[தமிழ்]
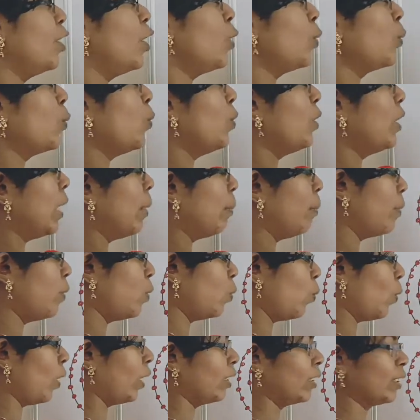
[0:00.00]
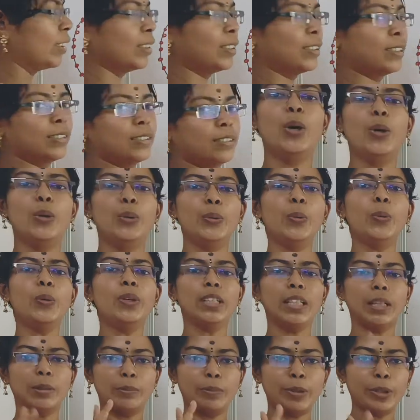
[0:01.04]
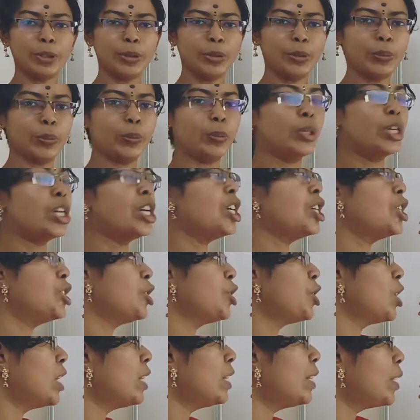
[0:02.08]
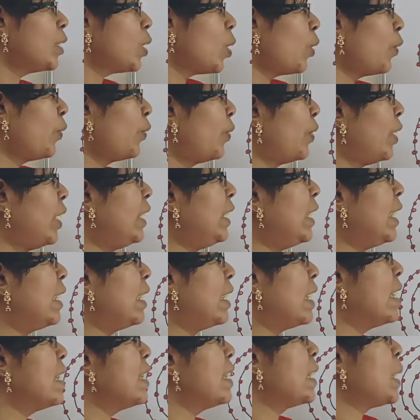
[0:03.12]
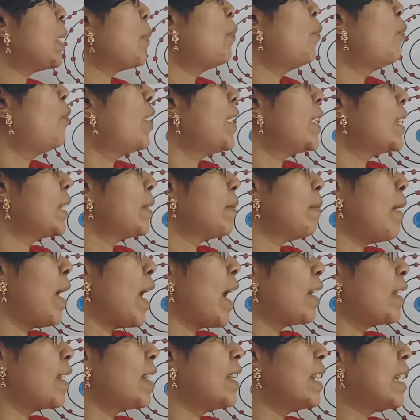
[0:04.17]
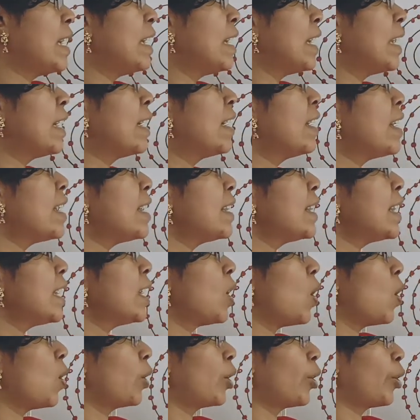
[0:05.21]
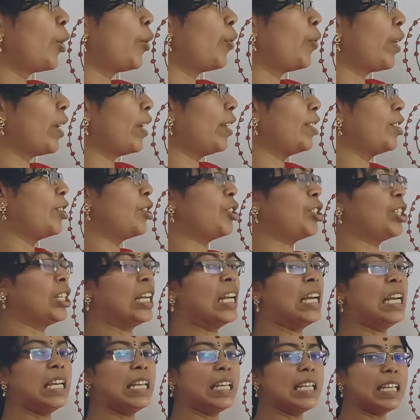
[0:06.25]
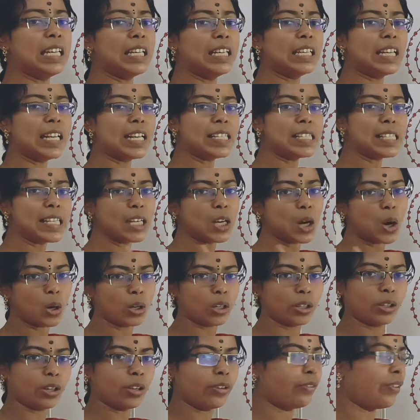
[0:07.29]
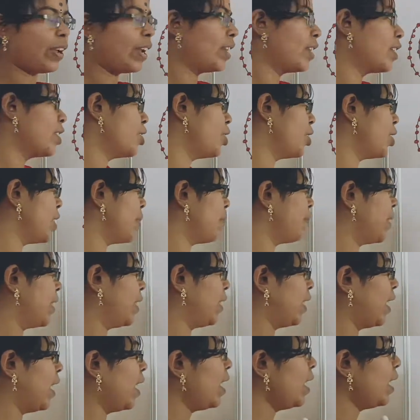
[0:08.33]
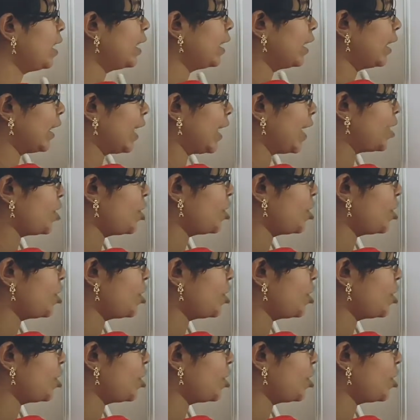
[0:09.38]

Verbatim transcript: வந்து ரூல் நம்பர் ஒன் நம்பர் டூ ஷெல்ஸ் ஆர் ஃபில்ட் இன் அ ஸ்டெப் வைஸ் மேனர் இன் இன்க்ரீஸிங் ஆர்டர் ஆஃப் எனர்ஜி இன்க்ரீஸிங் ஆர்டர் ஆஃப் எனர்ஜி அப்படின்னா கே